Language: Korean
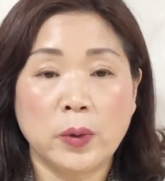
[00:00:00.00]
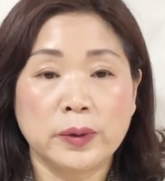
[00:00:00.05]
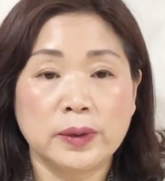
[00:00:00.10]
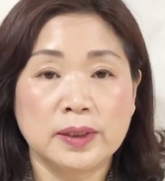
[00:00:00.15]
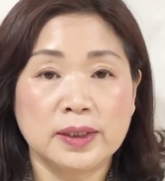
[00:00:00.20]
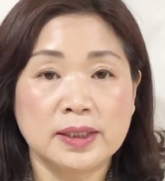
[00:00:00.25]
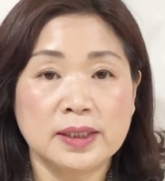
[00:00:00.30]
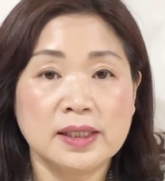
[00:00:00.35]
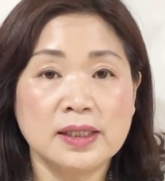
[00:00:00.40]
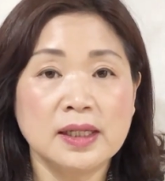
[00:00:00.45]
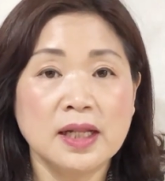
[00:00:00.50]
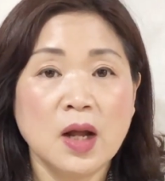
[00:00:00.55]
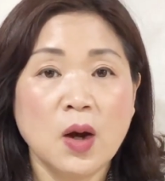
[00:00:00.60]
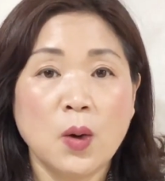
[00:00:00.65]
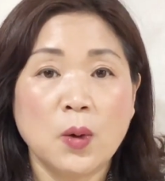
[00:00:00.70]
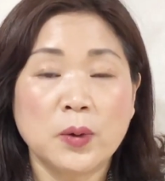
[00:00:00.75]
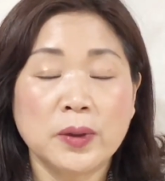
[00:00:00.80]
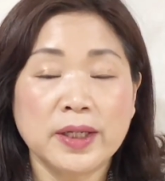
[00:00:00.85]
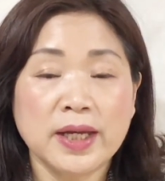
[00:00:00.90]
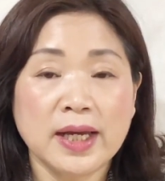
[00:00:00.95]
오늘
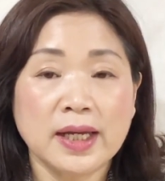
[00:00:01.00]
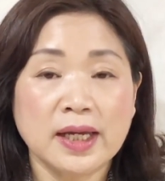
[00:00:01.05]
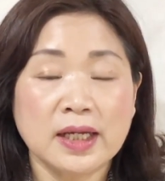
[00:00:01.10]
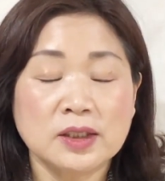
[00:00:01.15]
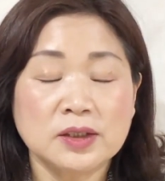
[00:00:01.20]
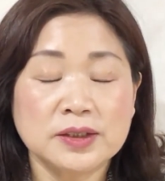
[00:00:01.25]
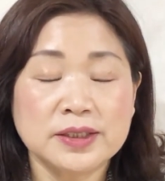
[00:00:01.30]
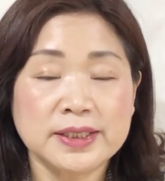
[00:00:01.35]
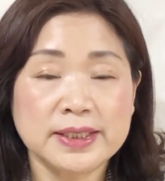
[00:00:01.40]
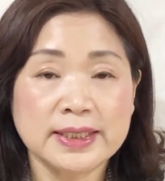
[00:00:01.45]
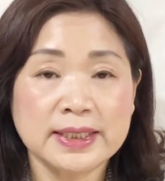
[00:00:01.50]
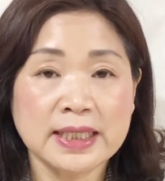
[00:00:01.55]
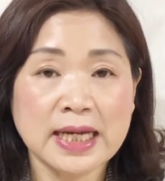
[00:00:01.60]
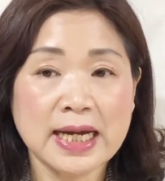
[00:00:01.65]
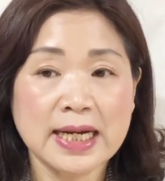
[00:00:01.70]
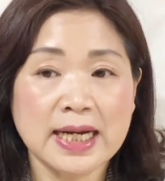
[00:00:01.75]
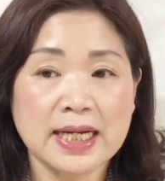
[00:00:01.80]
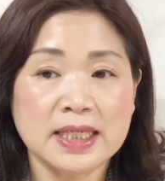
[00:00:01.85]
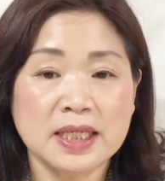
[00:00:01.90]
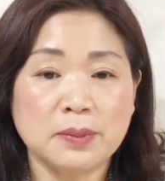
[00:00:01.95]
우리에게 주신
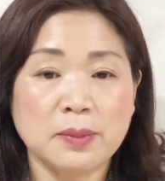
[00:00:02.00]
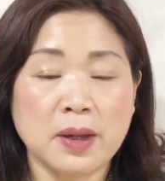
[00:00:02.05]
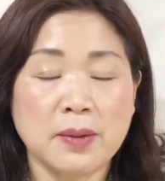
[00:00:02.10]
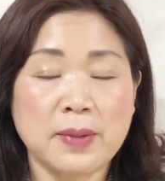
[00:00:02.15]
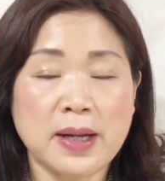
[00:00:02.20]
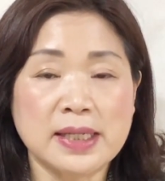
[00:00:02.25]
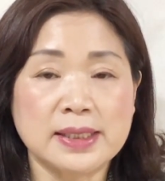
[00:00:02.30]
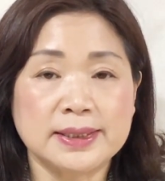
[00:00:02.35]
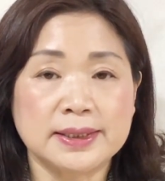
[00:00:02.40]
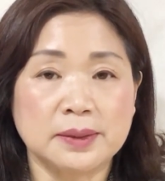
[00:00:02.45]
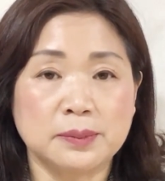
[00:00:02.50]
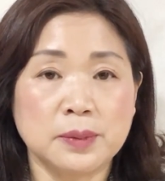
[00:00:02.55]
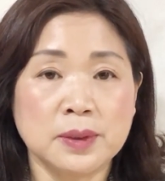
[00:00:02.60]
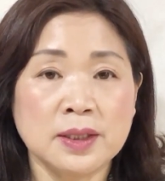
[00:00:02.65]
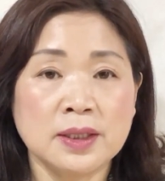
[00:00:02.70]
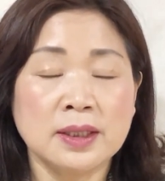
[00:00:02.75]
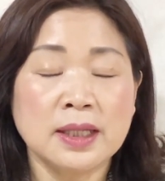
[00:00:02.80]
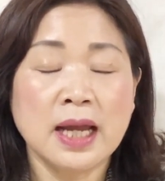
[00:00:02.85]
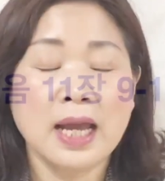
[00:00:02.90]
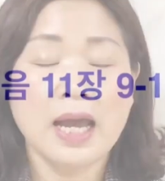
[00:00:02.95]
하나님의
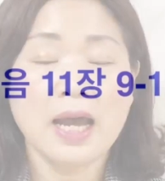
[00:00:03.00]
말씀은